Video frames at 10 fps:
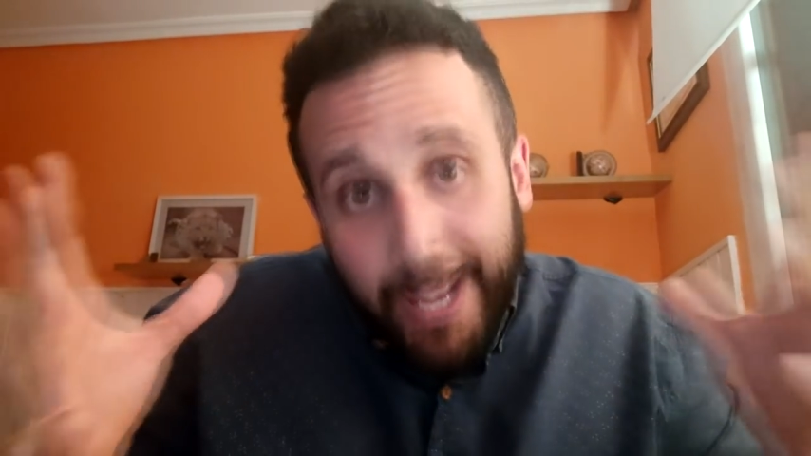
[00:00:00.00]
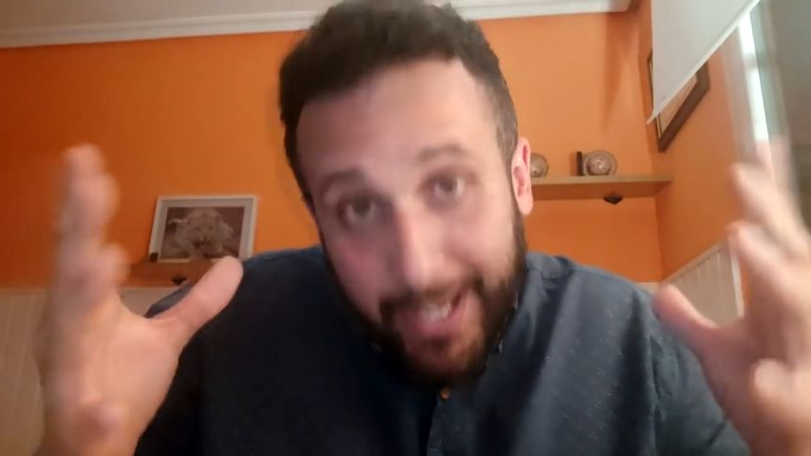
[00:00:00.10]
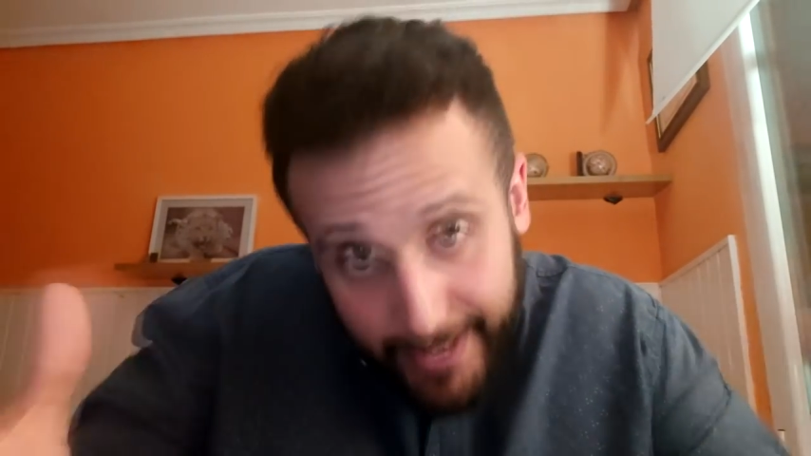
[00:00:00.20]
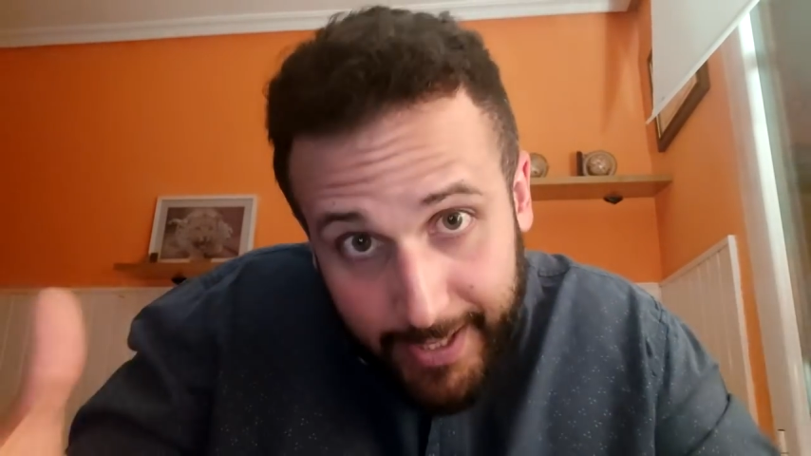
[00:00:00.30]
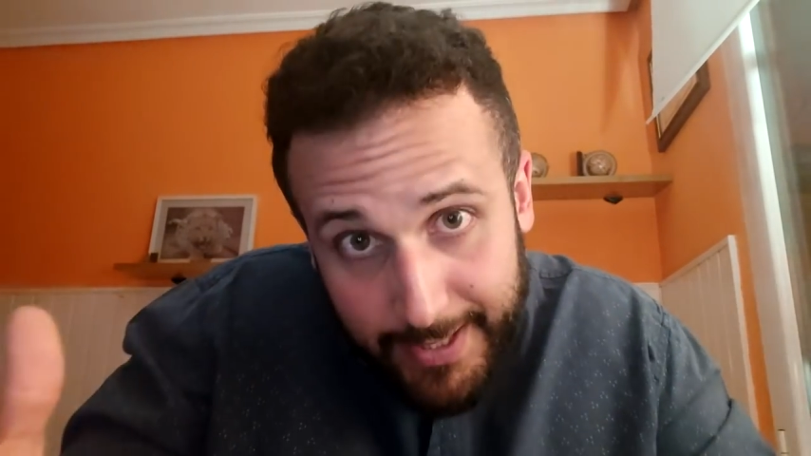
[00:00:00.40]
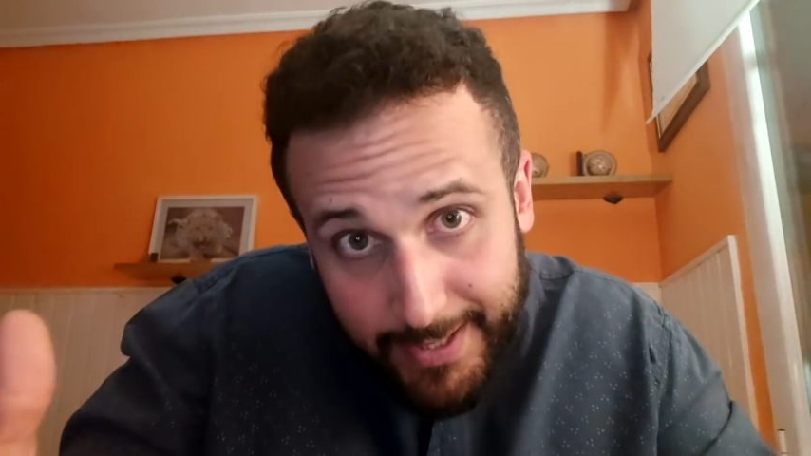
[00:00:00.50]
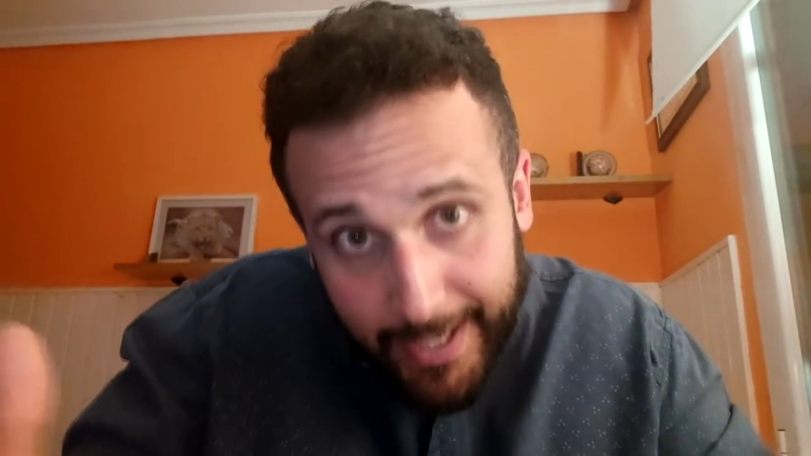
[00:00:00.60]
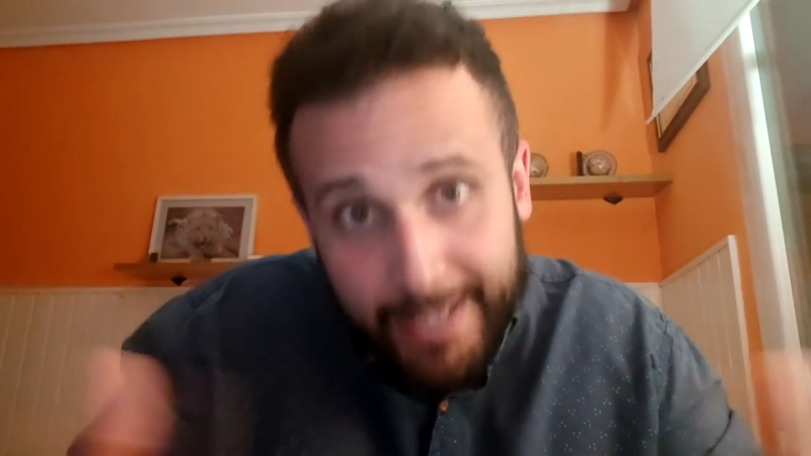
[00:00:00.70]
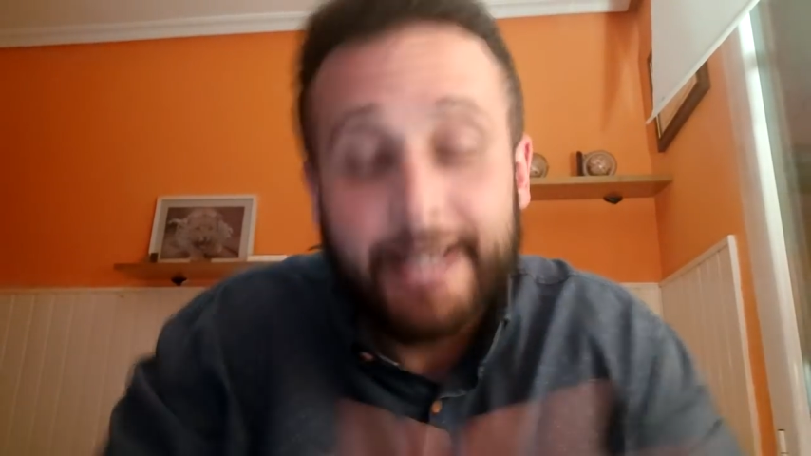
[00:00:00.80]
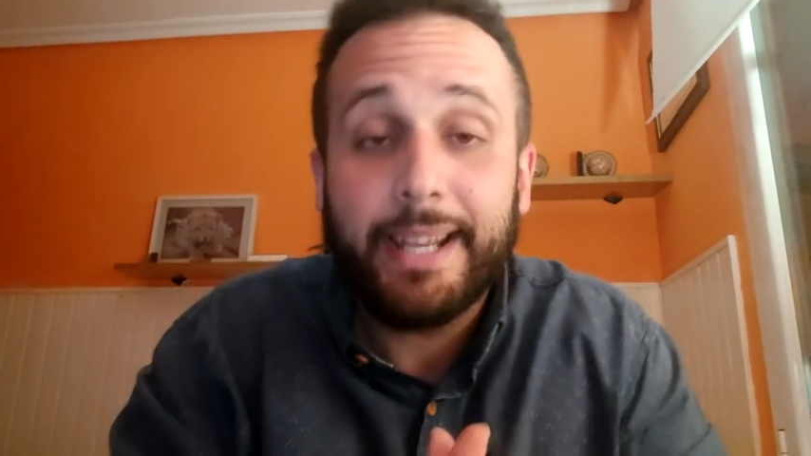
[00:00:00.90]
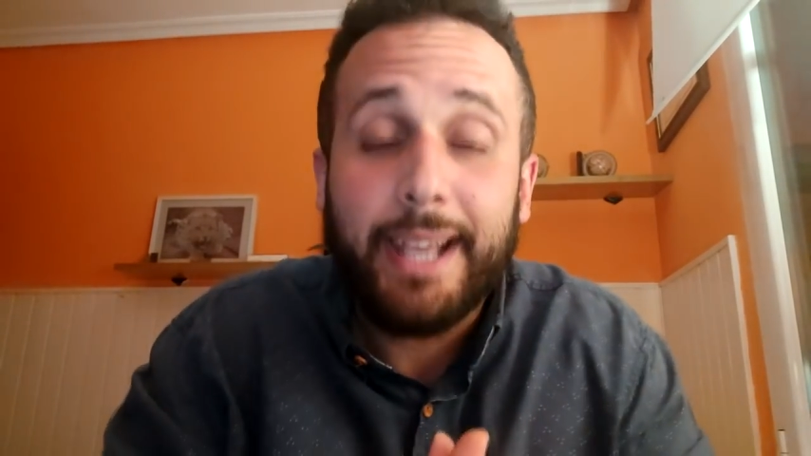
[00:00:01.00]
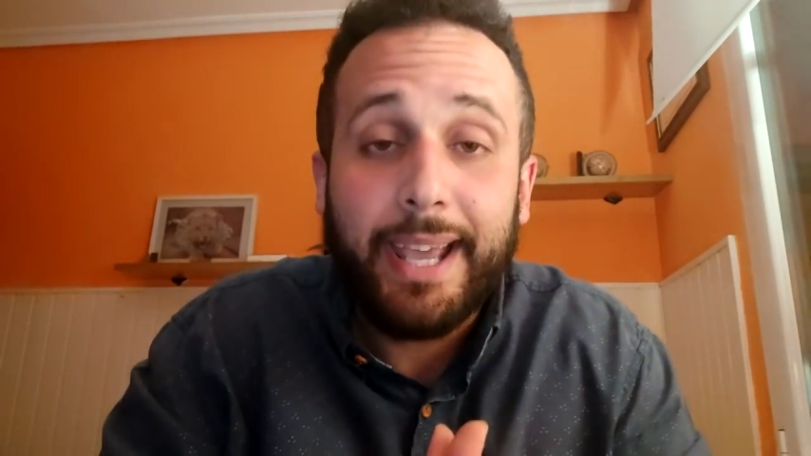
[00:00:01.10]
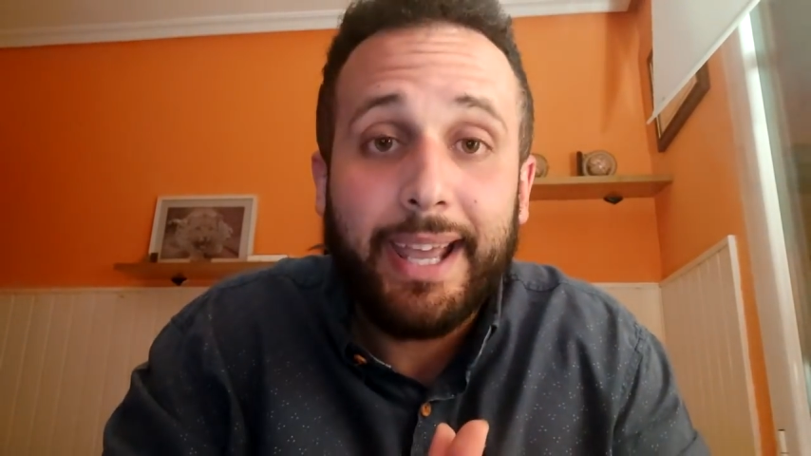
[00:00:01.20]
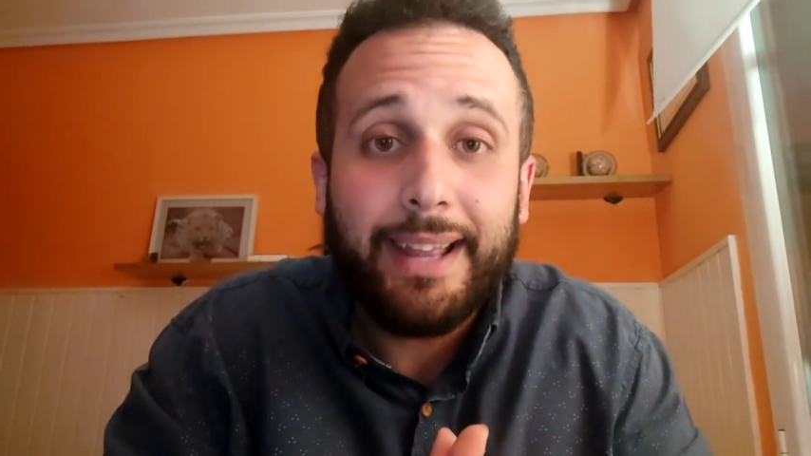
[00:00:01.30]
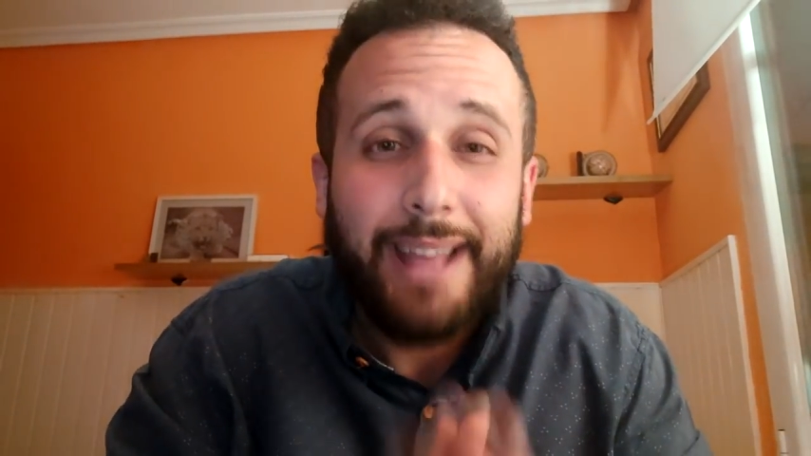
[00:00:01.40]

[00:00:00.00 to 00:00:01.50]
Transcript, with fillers: y chicas, así que